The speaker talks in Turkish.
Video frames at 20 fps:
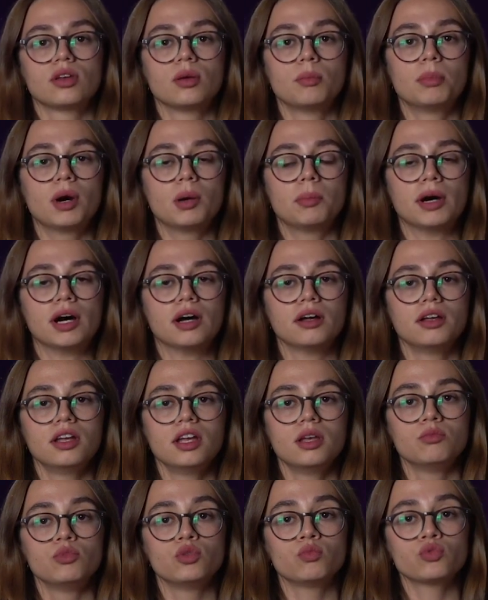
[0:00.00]
Baba,
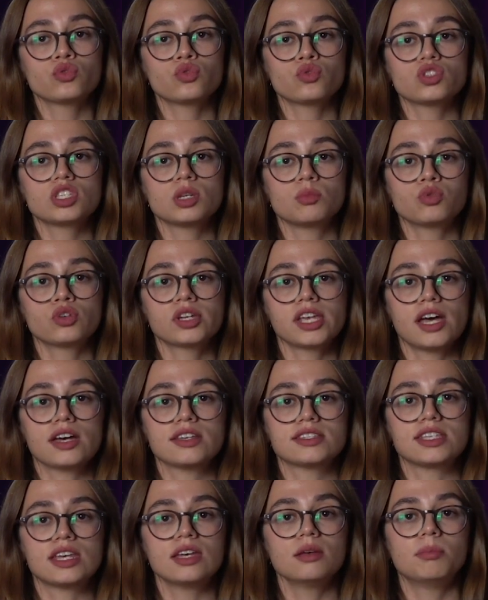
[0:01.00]
mümkünse bu
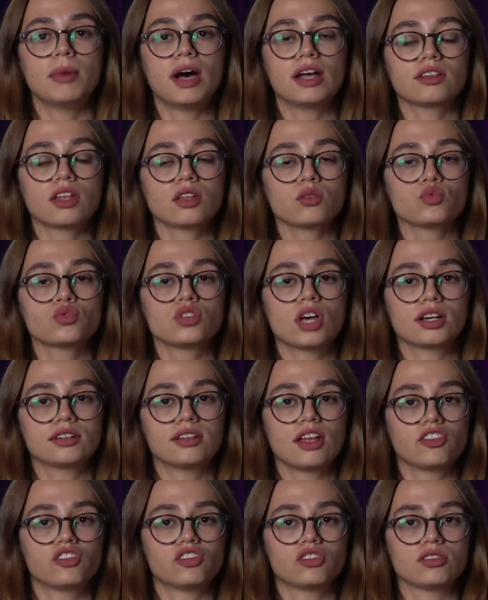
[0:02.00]
kase benden
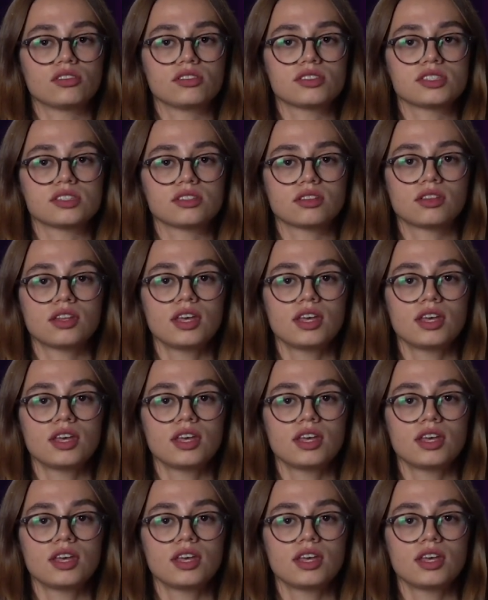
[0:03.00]
uzaklaştırılsın.